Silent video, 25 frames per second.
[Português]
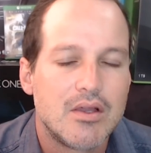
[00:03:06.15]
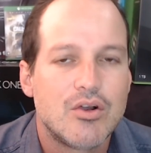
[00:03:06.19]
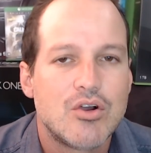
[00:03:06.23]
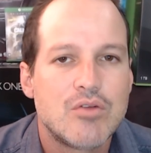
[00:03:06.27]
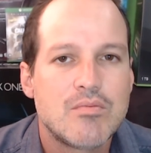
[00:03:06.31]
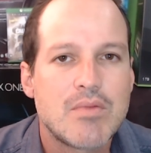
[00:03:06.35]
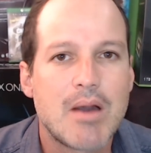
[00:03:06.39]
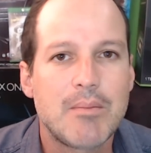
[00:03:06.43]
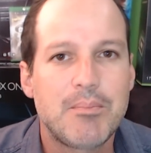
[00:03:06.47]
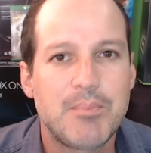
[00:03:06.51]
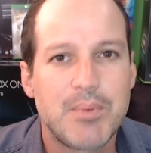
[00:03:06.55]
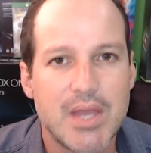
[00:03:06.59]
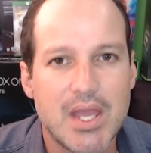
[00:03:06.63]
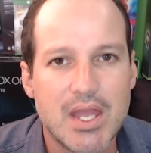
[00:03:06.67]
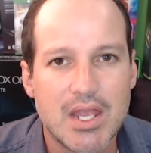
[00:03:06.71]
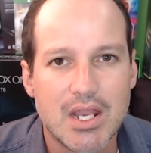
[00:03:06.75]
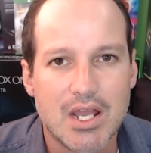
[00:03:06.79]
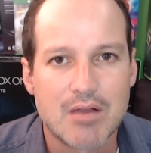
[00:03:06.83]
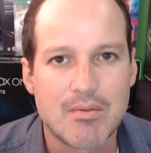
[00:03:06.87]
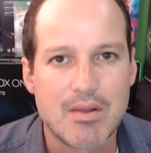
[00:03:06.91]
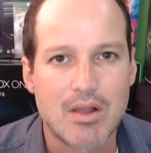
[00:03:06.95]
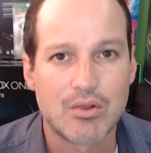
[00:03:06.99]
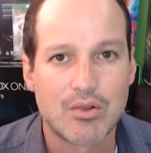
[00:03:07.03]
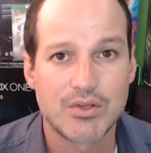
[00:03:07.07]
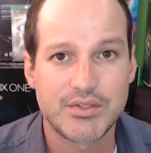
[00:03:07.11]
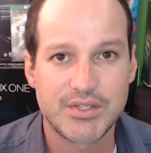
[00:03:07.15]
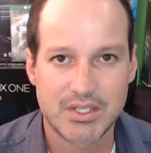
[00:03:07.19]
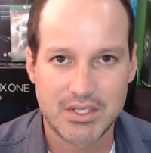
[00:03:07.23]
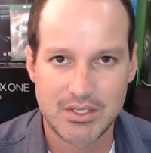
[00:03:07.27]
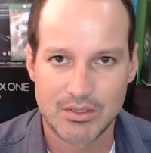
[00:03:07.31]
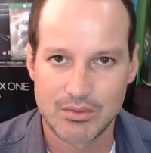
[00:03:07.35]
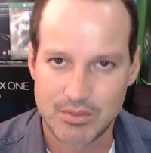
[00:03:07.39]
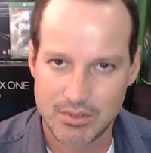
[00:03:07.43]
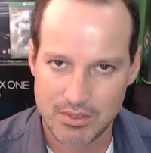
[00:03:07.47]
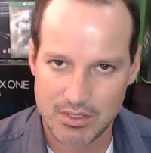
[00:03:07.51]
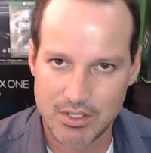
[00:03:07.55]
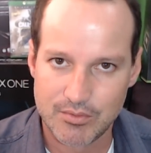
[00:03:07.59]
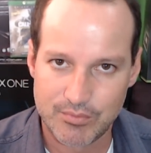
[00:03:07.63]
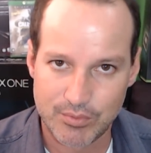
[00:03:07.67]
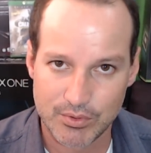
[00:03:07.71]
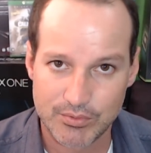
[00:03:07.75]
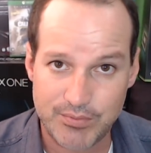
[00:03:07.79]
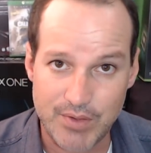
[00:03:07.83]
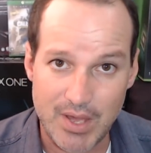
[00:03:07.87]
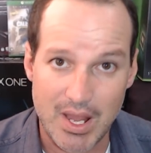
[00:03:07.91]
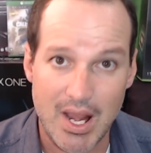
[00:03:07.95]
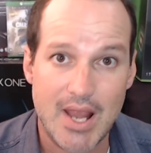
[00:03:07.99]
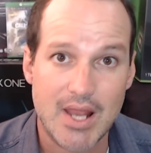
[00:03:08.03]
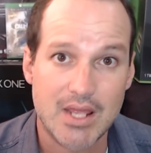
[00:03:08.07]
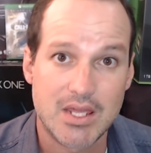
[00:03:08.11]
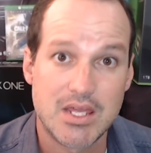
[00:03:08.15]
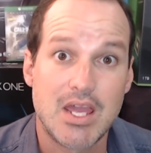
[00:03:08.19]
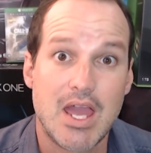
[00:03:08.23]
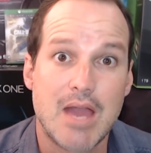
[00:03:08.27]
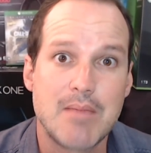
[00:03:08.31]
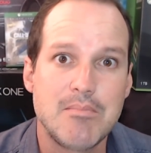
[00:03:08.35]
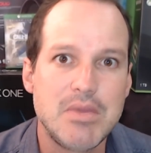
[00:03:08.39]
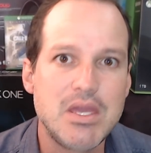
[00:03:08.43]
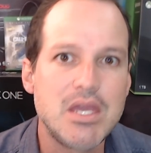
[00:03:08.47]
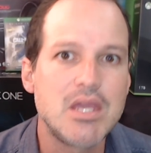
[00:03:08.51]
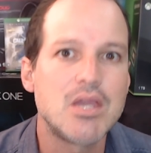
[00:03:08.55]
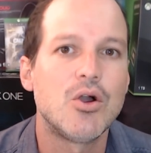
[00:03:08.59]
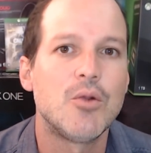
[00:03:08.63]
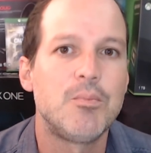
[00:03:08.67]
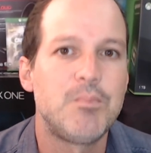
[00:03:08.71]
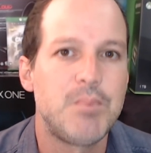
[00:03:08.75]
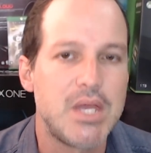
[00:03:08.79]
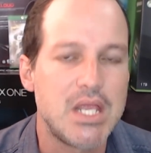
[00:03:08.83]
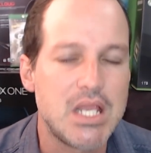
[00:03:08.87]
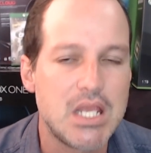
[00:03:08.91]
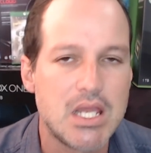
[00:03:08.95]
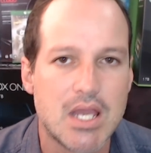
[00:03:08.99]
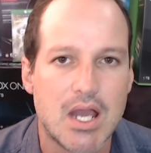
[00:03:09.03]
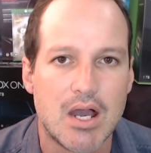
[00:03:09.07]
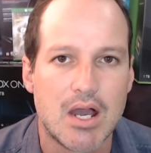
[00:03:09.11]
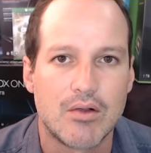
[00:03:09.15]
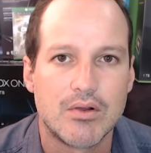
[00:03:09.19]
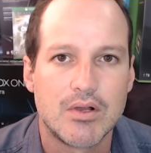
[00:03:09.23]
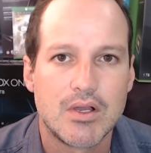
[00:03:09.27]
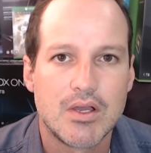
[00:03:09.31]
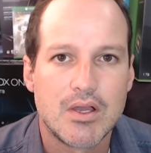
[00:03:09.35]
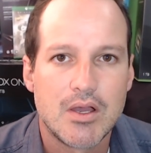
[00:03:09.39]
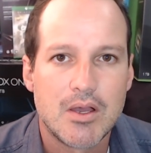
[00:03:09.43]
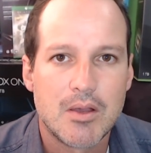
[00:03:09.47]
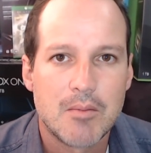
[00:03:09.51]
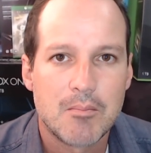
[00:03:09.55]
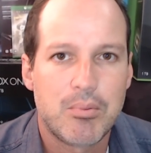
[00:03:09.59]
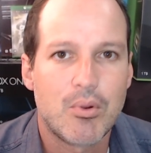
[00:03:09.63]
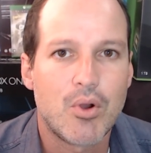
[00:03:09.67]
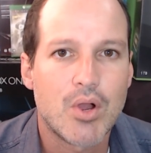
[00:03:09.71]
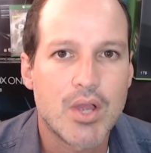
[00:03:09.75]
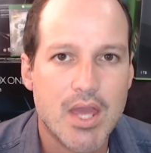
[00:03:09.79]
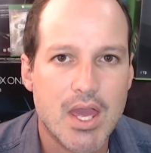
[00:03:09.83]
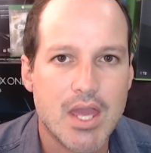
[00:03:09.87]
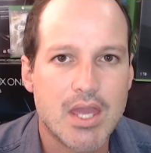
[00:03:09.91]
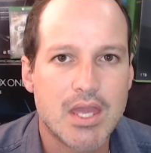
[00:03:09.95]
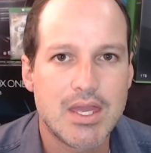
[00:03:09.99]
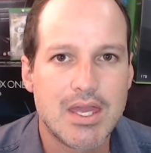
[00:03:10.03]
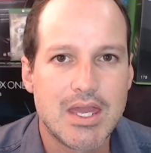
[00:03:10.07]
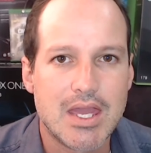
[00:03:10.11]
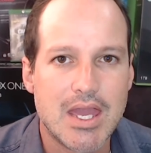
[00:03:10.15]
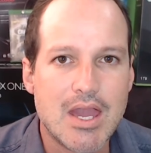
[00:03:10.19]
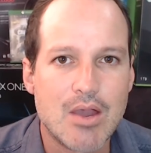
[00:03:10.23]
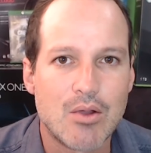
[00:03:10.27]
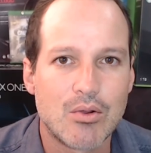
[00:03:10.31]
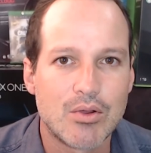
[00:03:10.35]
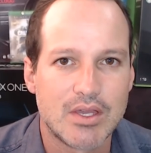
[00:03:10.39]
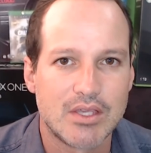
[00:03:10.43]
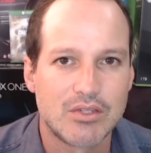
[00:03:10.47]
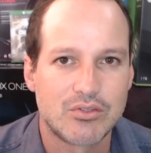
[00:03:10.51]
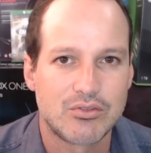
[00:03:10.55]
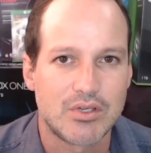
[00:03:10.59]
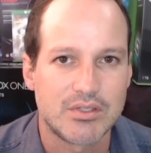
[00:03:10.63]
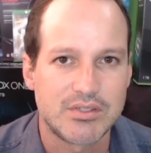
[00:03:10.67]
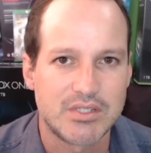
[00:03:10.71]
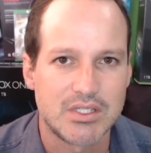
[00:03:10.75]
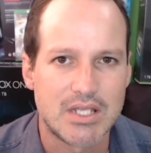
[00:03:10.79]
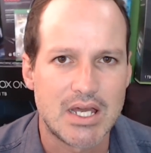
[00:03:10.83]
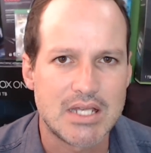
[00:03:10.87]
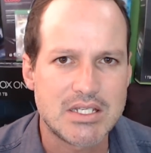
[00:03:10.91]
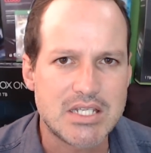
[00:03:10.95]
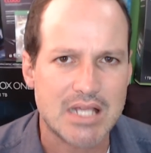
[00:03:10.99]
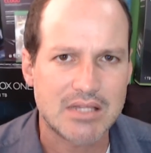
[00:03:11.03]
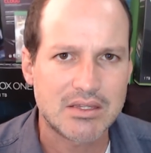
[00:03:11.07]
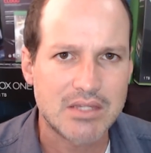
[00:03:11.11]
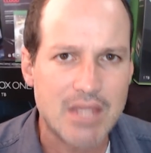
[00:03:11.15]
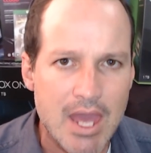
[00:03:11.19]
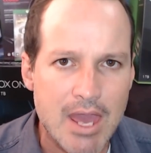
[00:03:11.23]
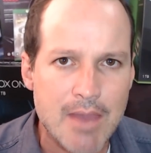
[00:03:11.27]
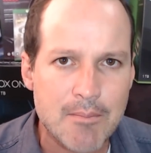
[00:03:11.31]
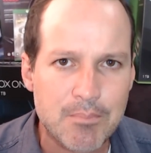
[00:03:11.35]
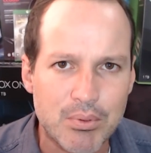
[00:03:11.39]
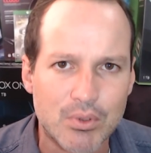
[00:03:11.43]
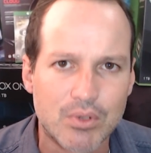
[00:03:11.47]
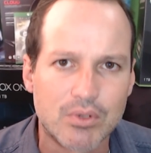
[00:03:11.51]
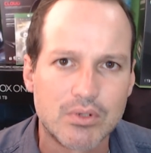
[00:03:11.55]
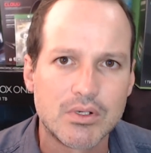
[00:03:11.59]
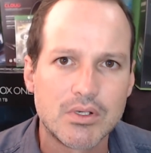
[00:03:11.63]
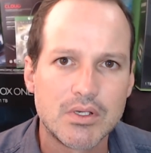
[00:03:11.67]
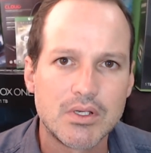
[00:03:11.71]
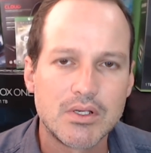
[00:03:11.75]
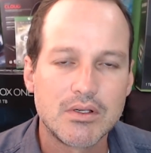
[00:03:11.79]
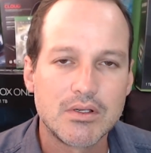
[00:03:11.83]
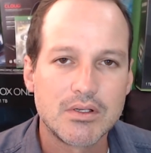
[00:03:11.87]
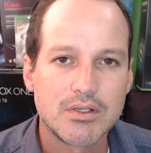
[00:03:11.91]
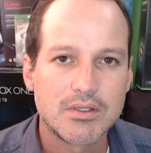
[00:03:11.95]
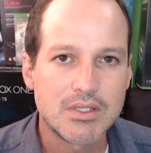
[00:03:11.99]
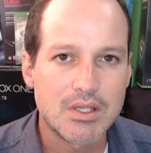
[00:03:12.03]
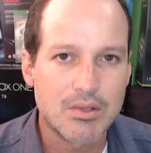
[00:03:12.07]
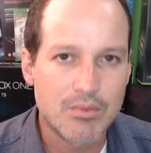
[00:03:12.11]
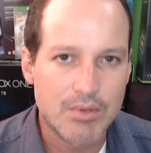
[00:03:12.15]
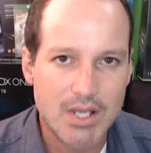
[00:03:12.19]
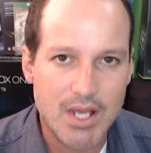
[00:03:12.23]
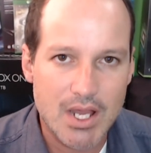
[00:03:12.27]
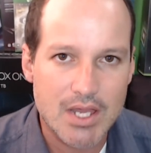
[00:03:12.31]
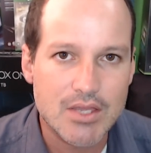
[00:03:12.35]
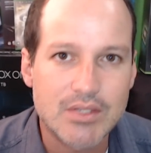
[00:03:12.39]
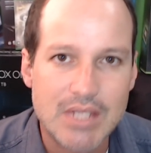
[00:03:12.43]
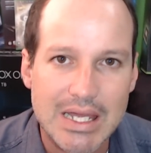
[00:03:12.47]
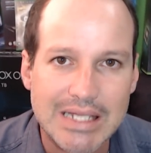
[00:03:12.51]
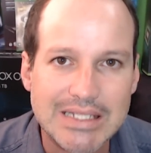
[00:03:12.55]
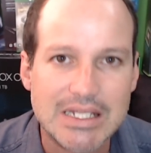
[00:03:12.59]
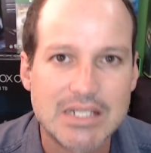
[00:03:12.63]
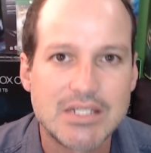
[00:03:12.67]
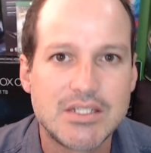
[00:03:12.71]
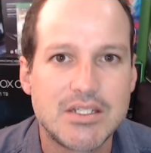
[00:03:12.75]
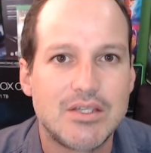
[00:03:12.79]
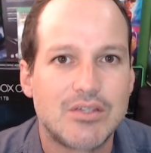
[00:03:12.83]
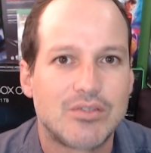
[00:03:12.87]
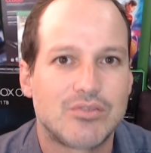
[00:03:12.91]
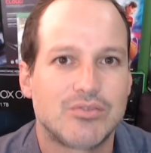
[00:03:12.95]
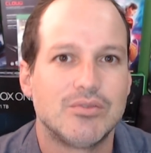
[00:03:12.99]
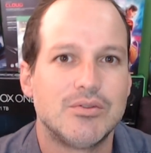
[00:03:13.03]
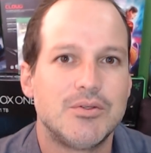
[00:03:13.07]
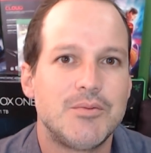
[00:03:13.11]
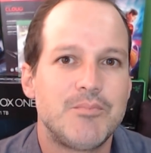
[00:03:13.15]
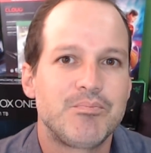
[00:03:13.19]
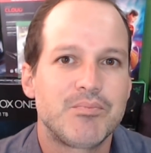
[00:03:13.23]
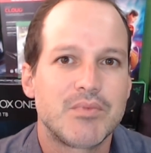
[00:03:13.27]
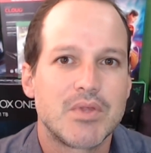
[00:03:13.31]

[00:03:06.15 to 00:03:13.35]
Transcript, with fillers: Uma pena, uma coisa que eu, que eu vou falar aqui, é a minha opinião. Por que, que eu, que sou assinante há tempo, não ganho nada disso.